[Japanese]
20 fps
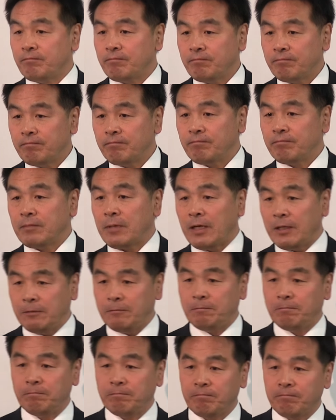これで、はい、あ
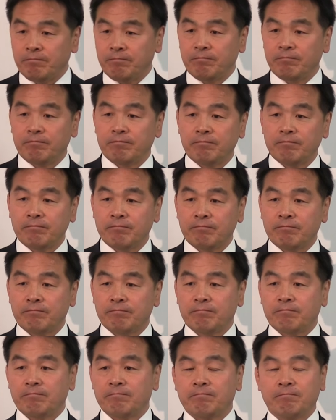りがとうご
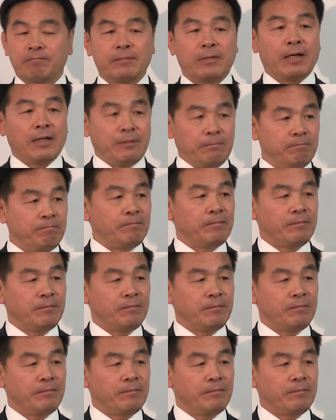ざいました。はい。